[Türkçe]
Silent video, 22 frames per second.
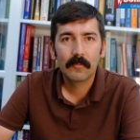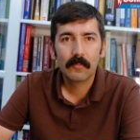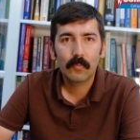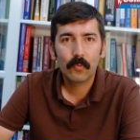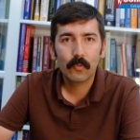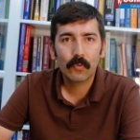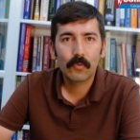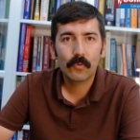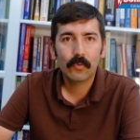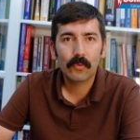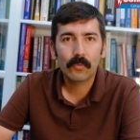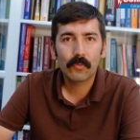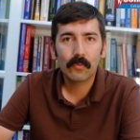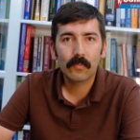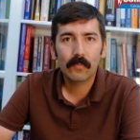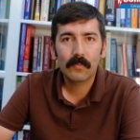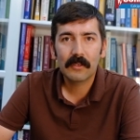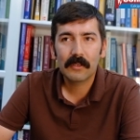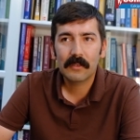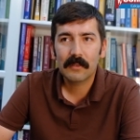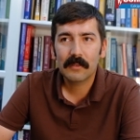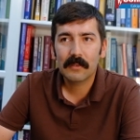bu sorunun
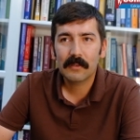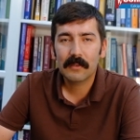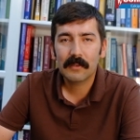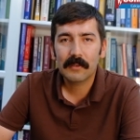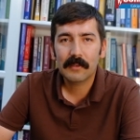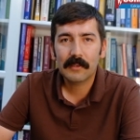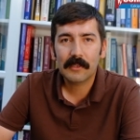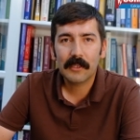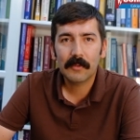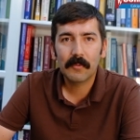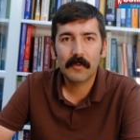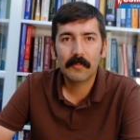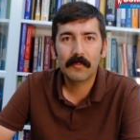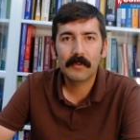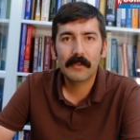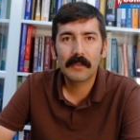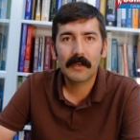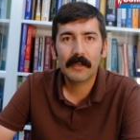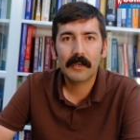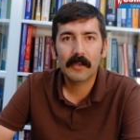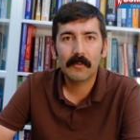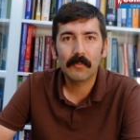bir sebebini
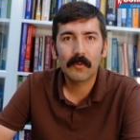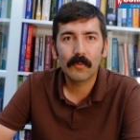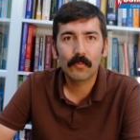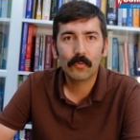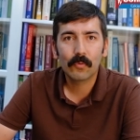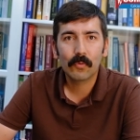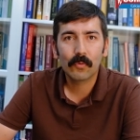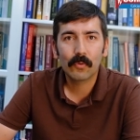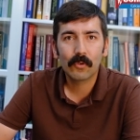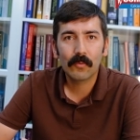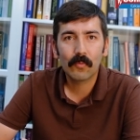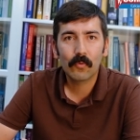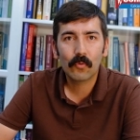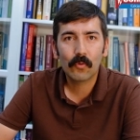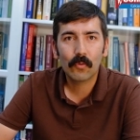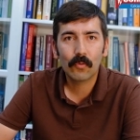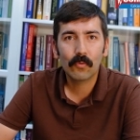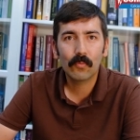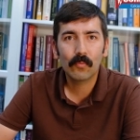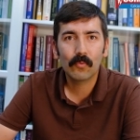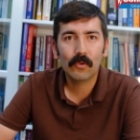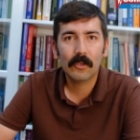arama, bu soruna bir
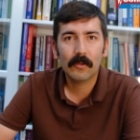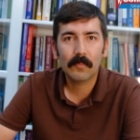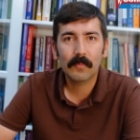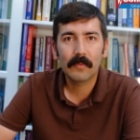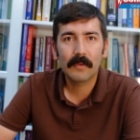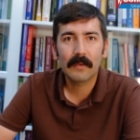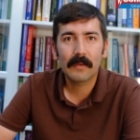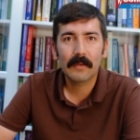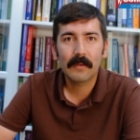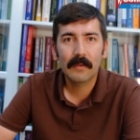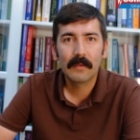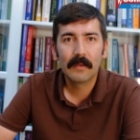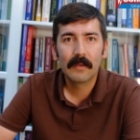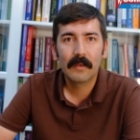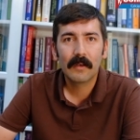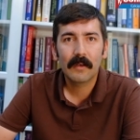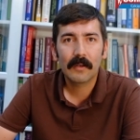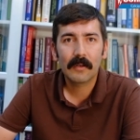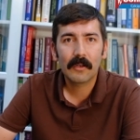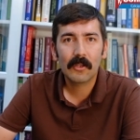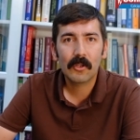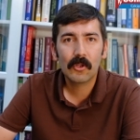çözüm üretme
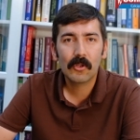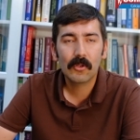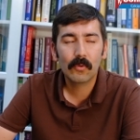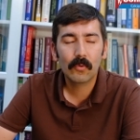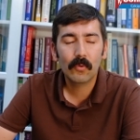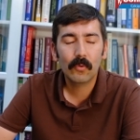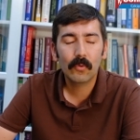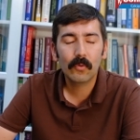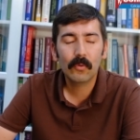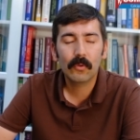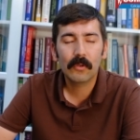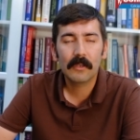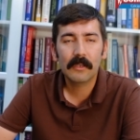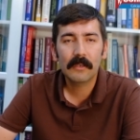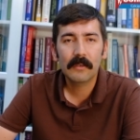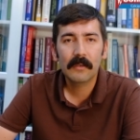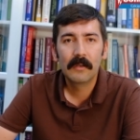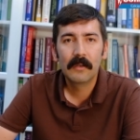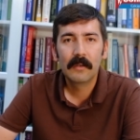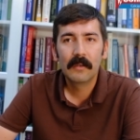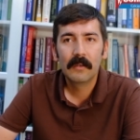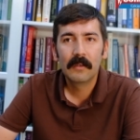arayışında oluyorlar.
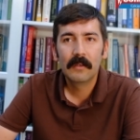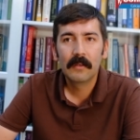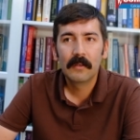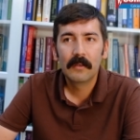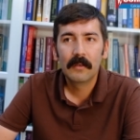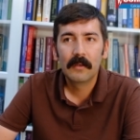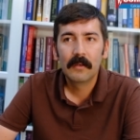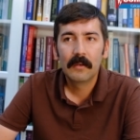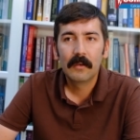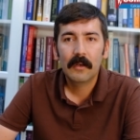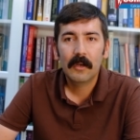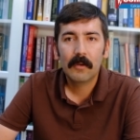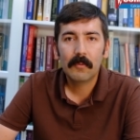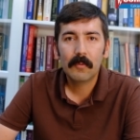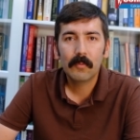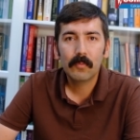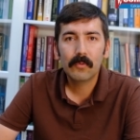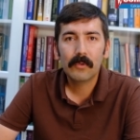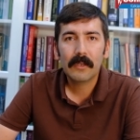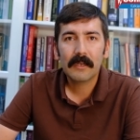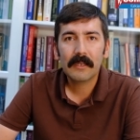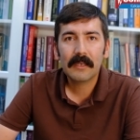Ama
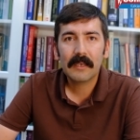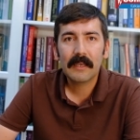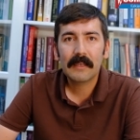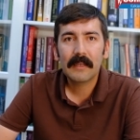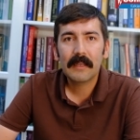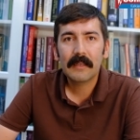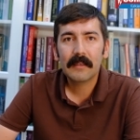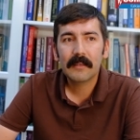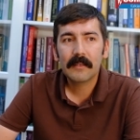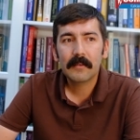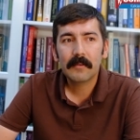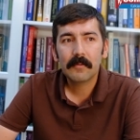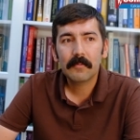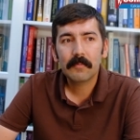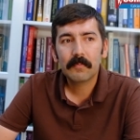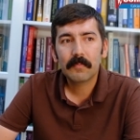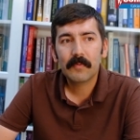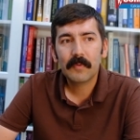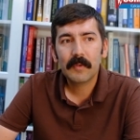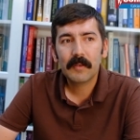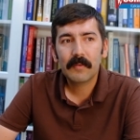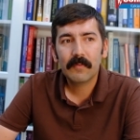bunlar genelde
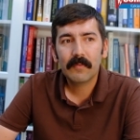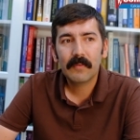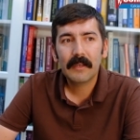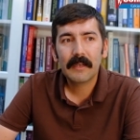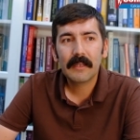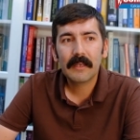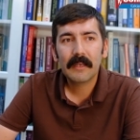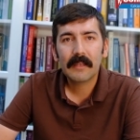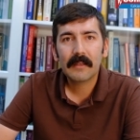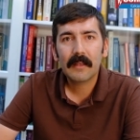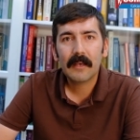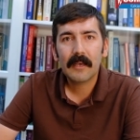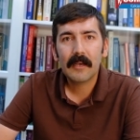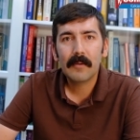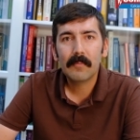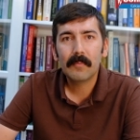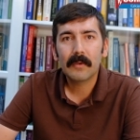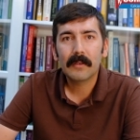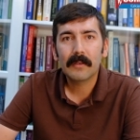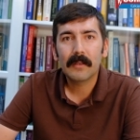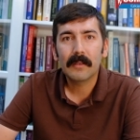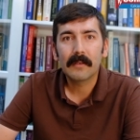bir veriye
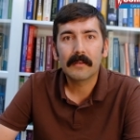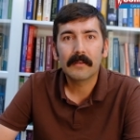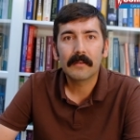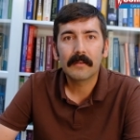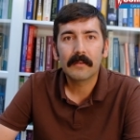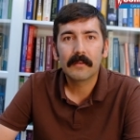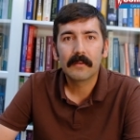dayanmadan